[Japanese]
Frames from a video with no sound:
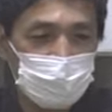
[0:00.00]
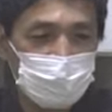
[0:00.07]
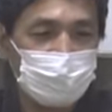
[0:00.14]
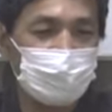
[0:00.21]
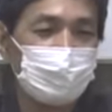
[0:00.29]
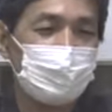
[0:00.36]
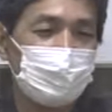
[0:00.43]

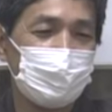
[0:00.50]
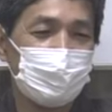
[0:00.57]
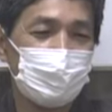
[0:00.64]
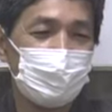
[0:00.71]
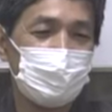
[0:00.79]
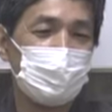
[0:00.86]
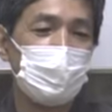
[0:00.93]
ていう
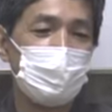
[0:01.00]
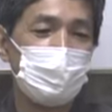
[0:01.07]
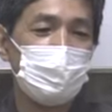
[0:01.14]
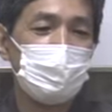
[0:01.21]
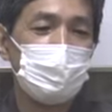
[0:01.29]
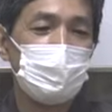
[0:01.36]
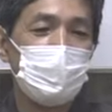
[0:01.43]
人はいま
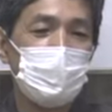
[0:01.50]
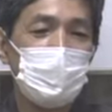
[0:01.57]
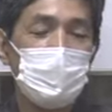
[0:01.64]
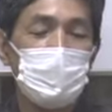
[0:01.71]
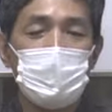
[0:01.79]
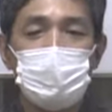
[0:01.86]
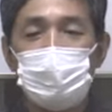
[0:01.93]

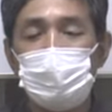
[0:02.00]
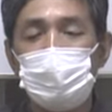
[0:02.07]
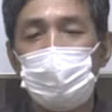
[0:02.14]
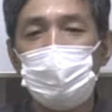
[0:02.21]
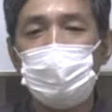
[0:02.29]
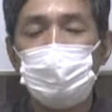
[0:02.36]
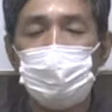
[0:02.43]
すそのい
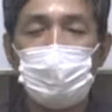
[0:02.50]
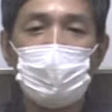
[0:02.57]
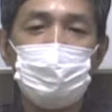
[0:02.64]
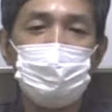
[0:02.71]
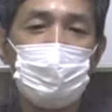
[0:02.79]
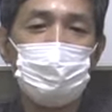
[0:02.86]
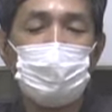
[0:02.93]
ろんな人に
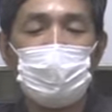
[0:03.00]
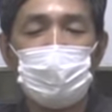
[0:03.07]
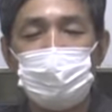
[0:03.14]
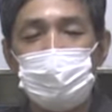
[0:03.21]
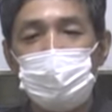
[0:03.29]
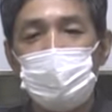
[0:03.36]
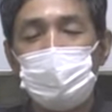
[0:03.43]
愛された
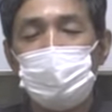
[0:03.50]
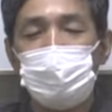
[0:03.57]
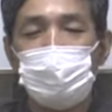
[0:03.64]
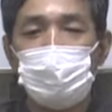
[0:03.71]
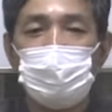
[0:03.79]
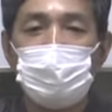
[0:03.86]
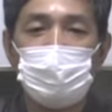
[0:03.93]
い
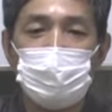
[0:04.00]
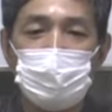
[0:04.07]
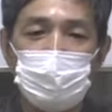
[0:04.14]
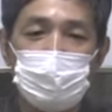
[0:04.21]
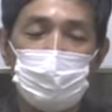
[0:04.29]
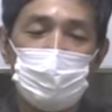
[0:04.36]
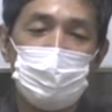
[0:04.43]
そ
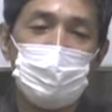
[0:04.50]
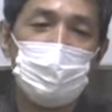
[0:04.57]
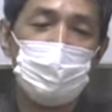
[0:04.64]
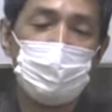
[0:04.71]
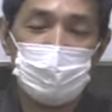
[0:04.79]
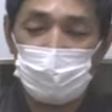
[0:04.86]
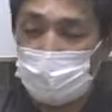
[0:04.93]

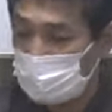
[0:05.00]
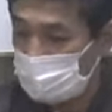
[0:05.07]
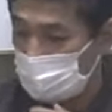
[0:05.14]
の